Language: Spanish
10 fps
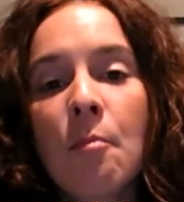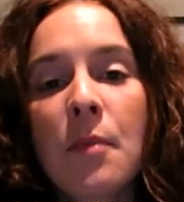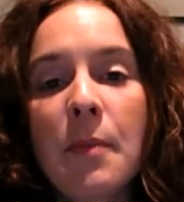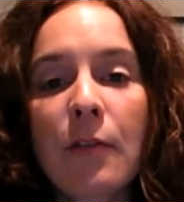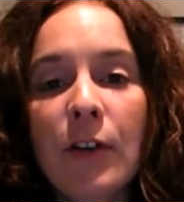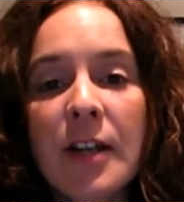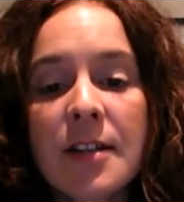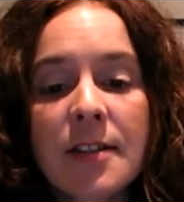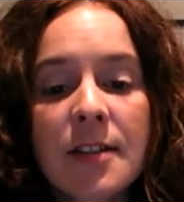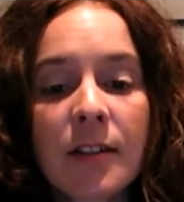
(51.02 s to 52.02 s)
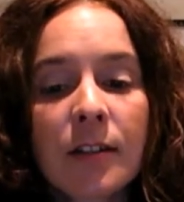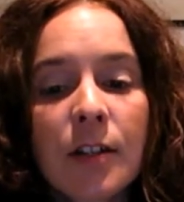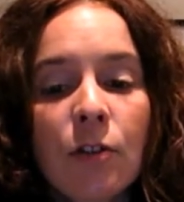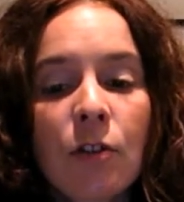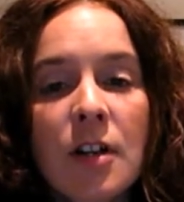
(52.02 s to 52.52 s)
Mi perfil en este
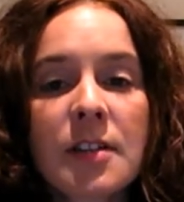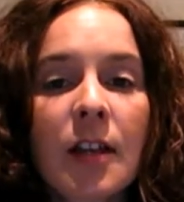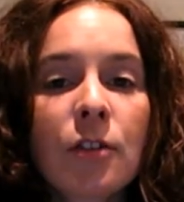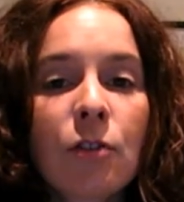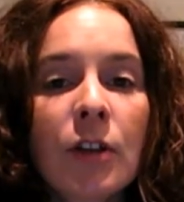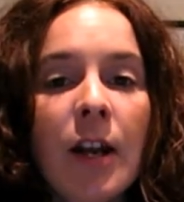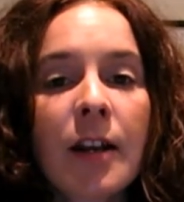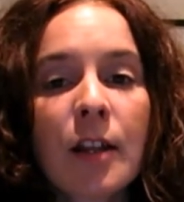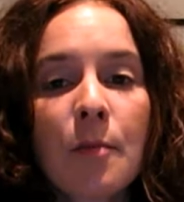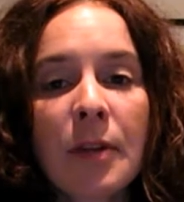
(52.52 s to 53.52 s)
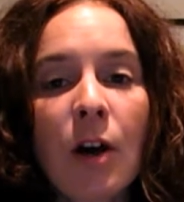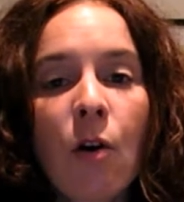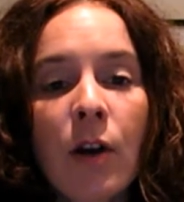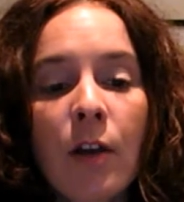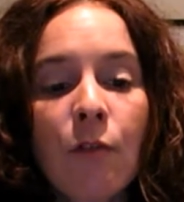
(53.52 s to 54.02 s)
sentido está dentro del área de
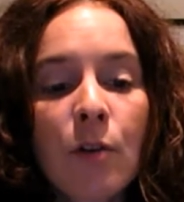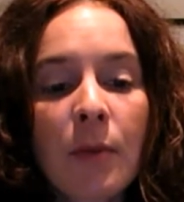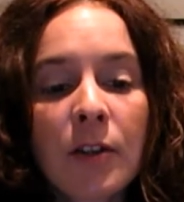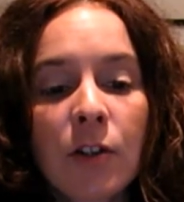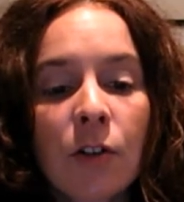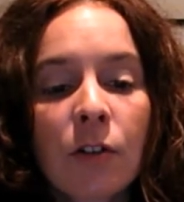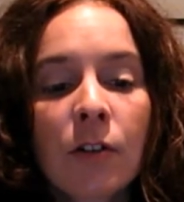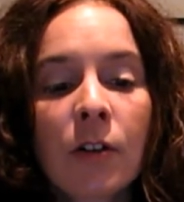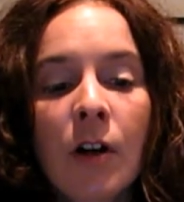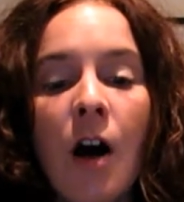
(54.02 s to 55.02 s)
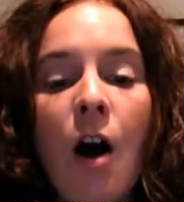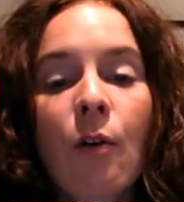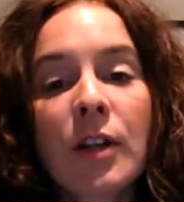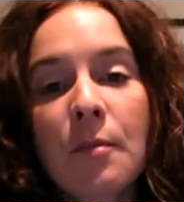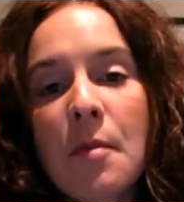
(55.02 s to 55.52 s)
pedagogía y formación,
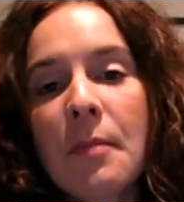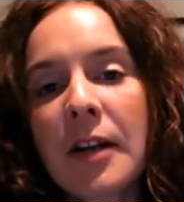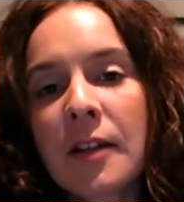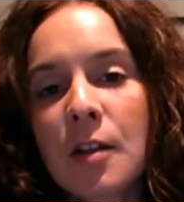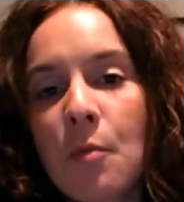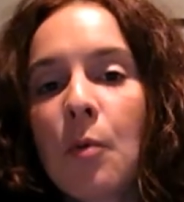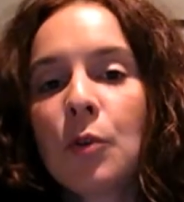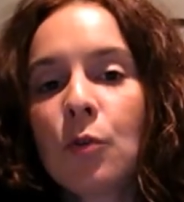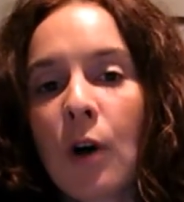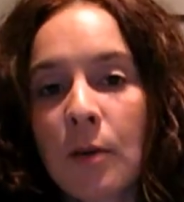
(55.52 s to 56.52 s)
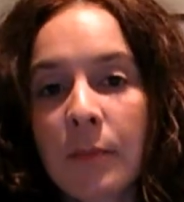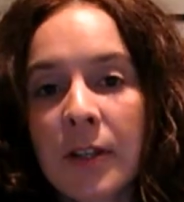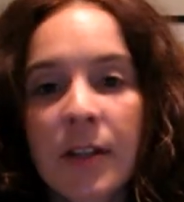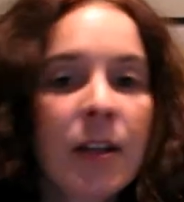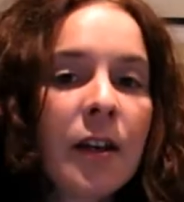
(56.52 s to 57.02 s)
aunque también participo
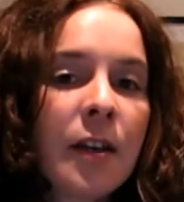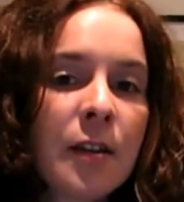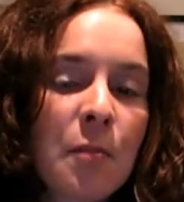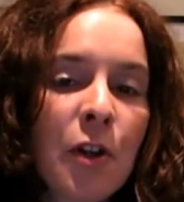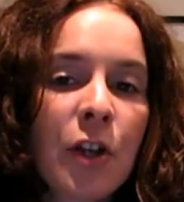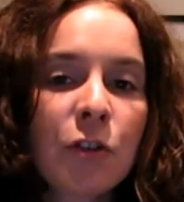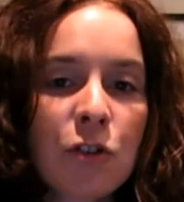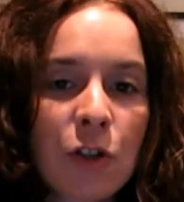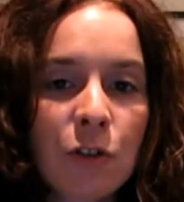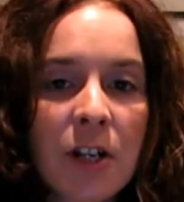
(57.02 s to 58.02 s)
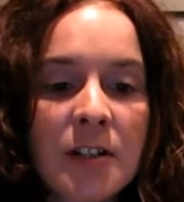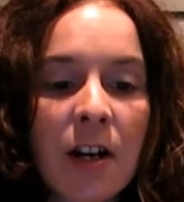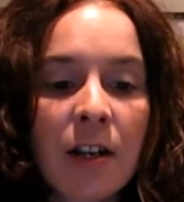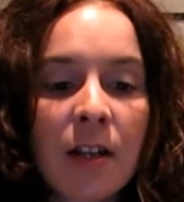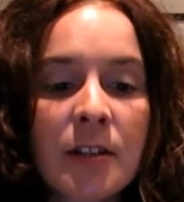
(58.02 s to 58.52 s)
puntualmente de proyectos de otras
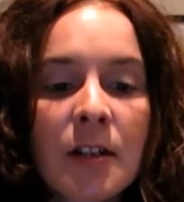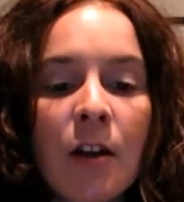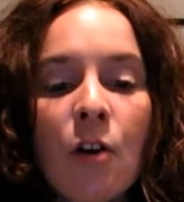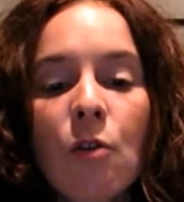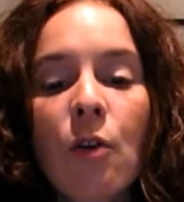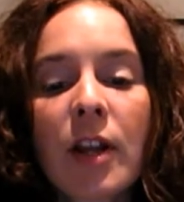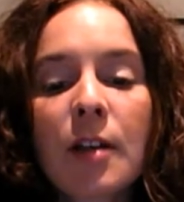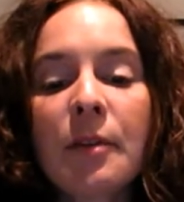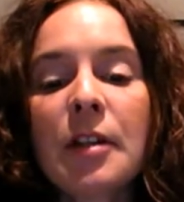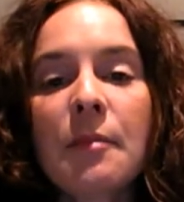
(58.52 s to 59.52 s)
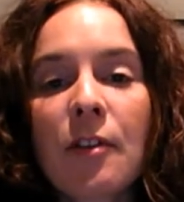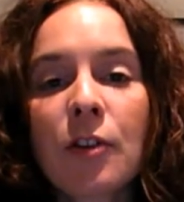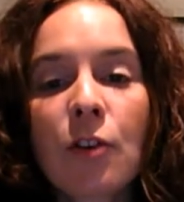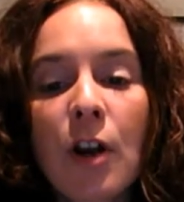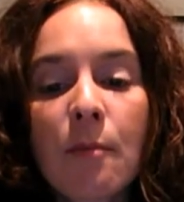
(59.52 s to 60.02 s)
áreas. Concretamente me
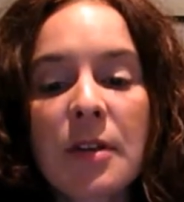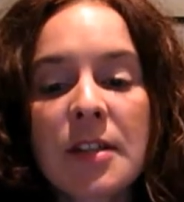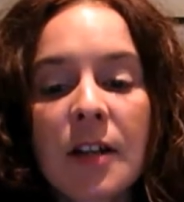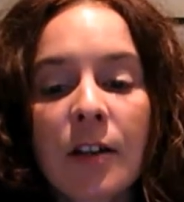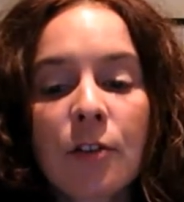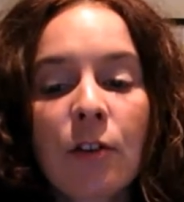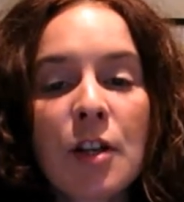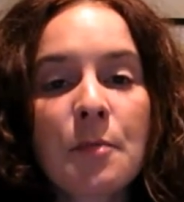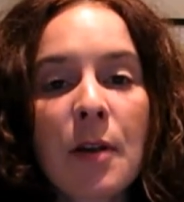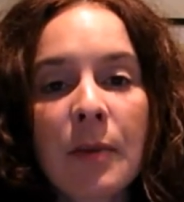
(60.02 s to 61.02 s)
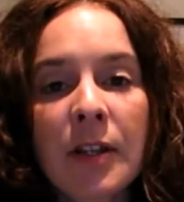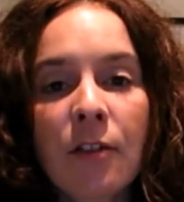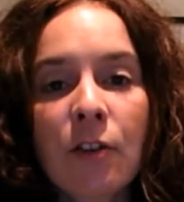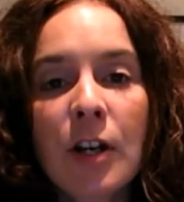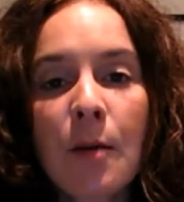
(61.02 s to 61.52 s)
centro en la investigación, la
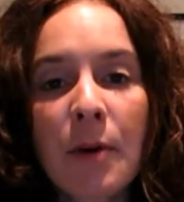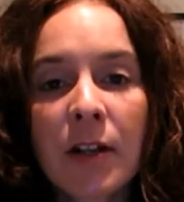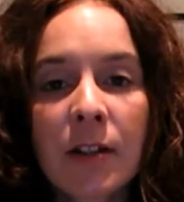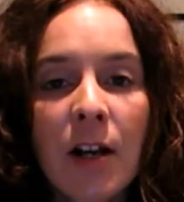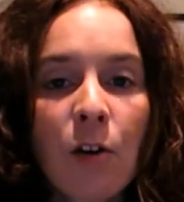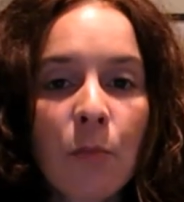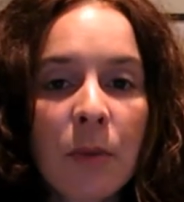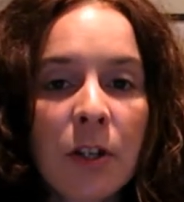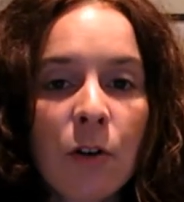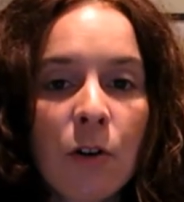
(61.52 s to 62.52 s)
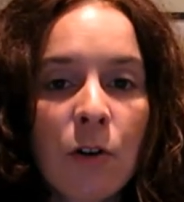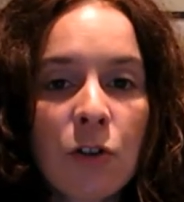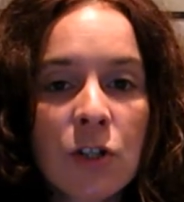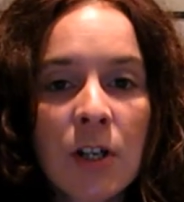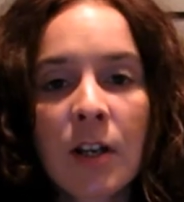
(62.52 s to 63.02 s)
experimentación y la práctica con
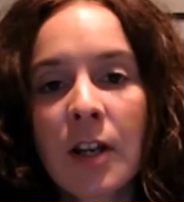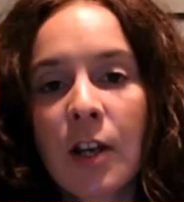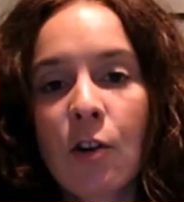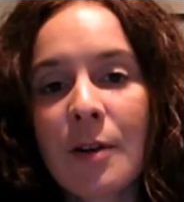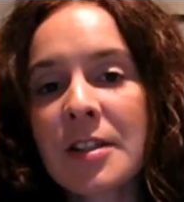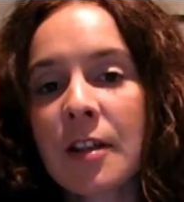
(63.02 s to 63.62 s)
videojuegos y nuevas